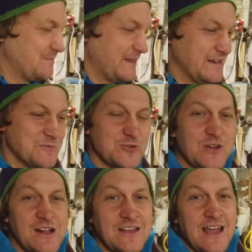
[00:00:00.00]
Da nimmst
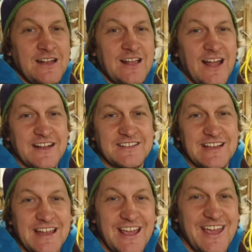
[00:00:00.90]
du halt die
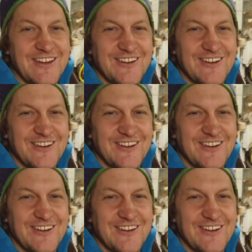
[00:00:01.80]
Handkreissäge